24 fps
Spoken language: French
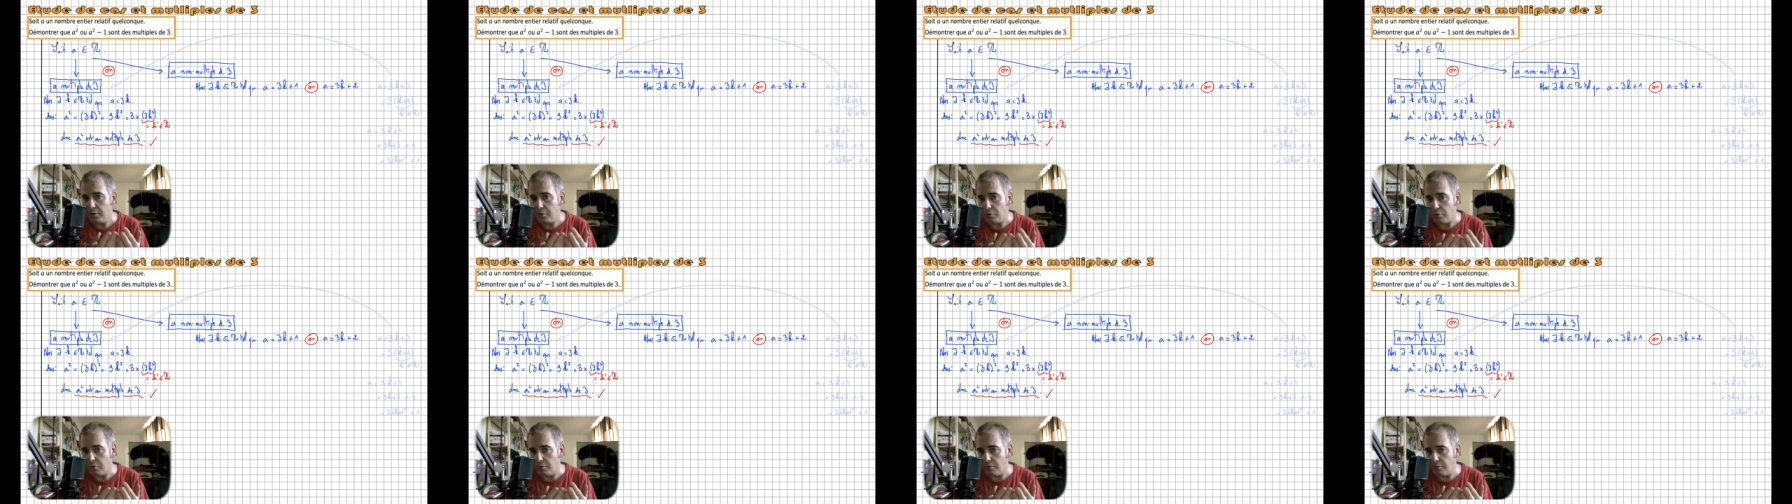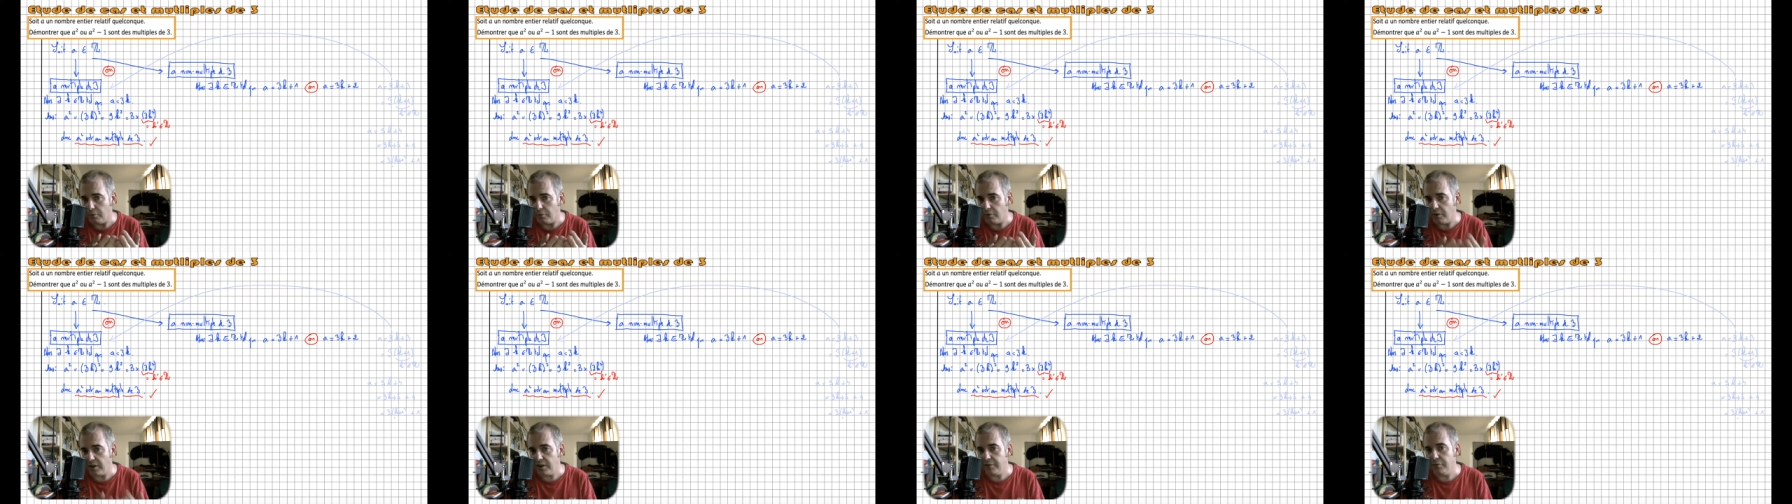On
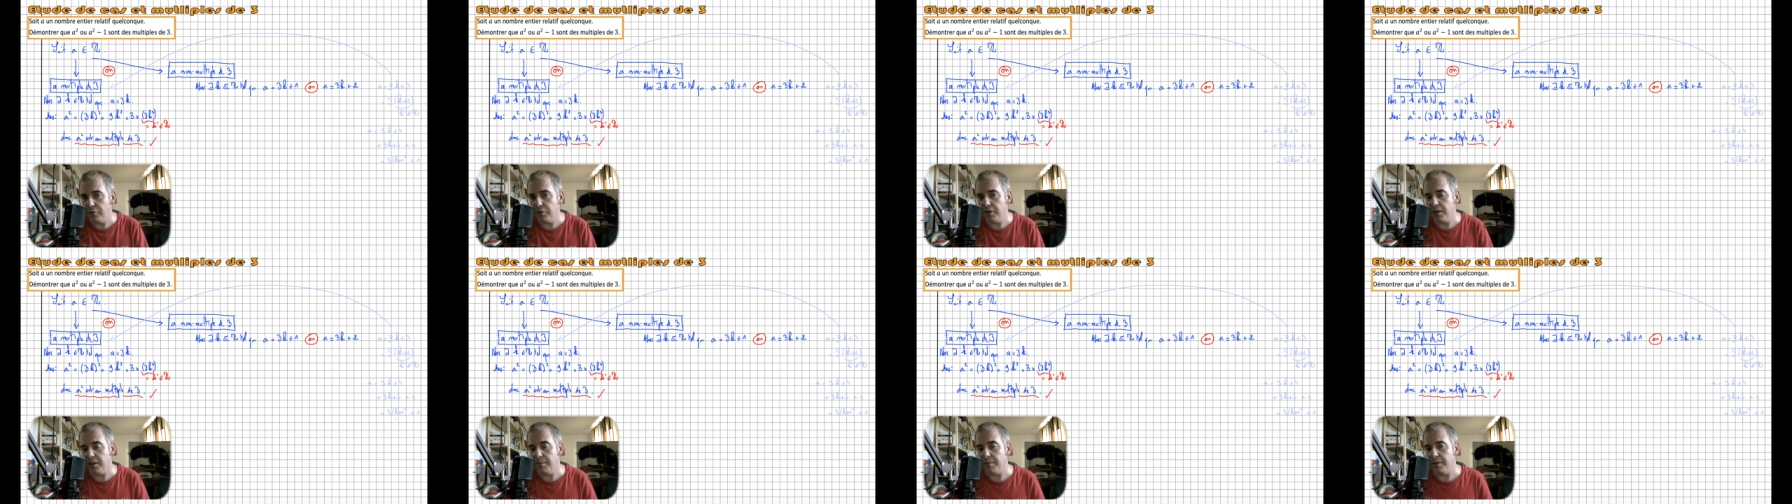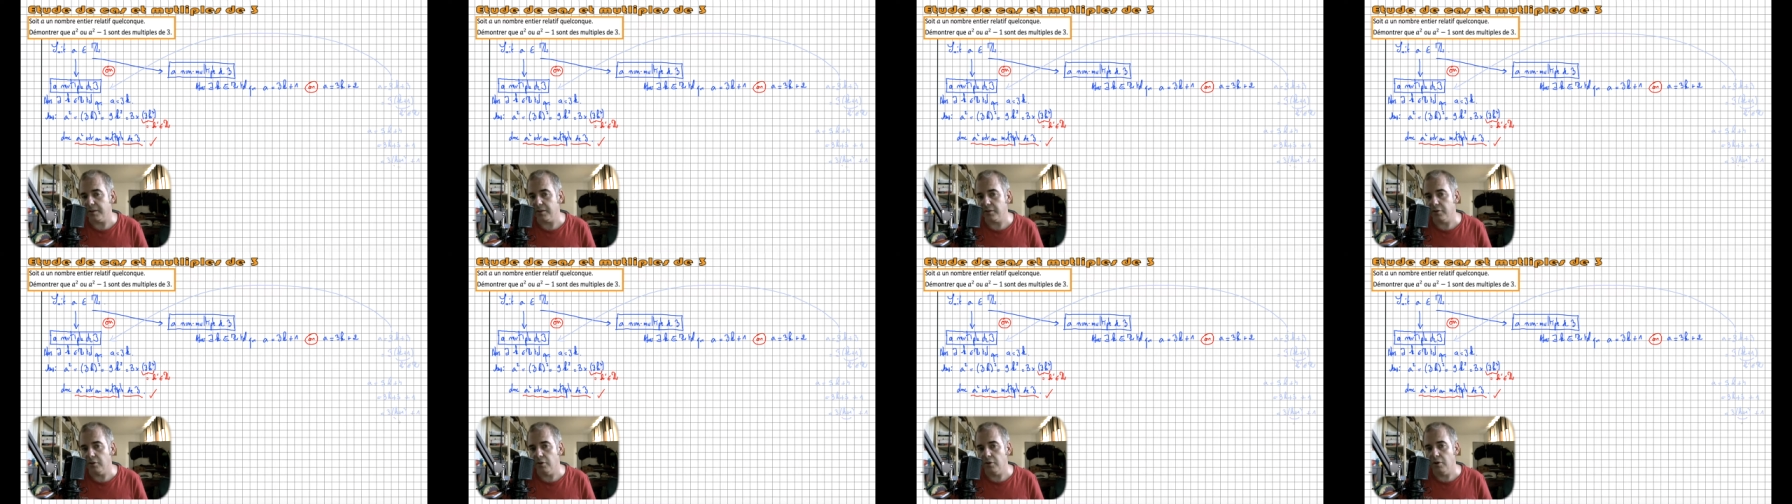va évoquer
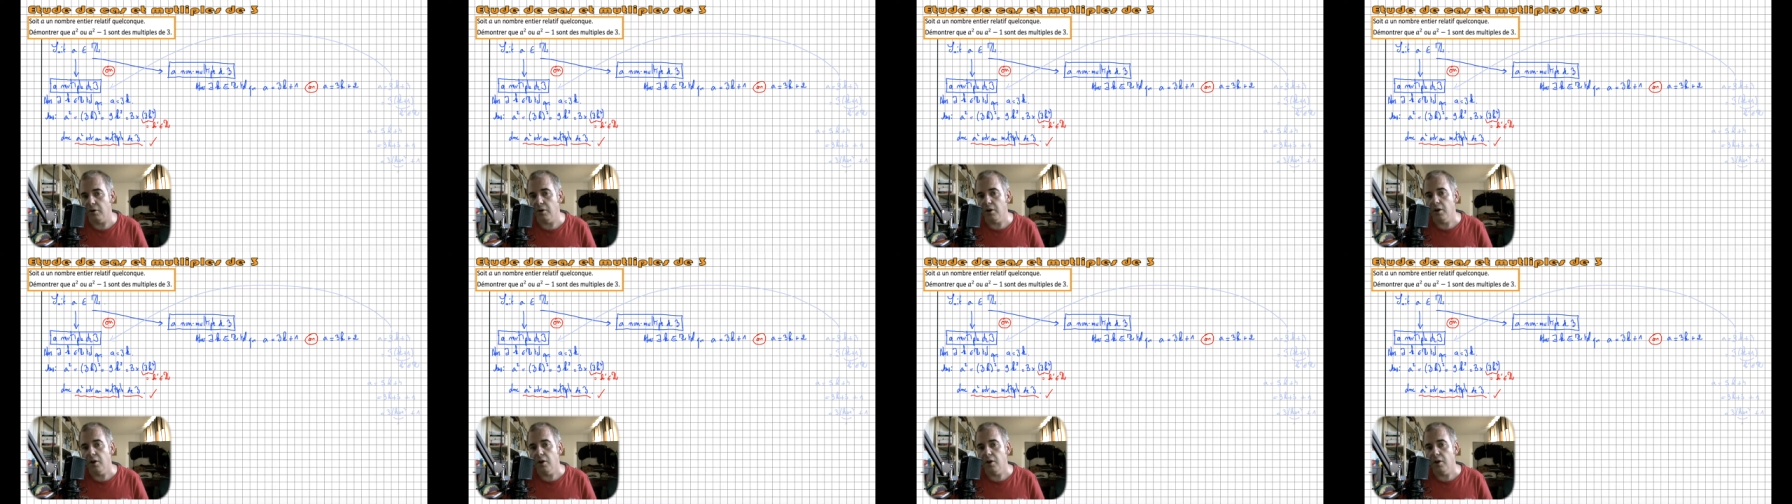maintenant,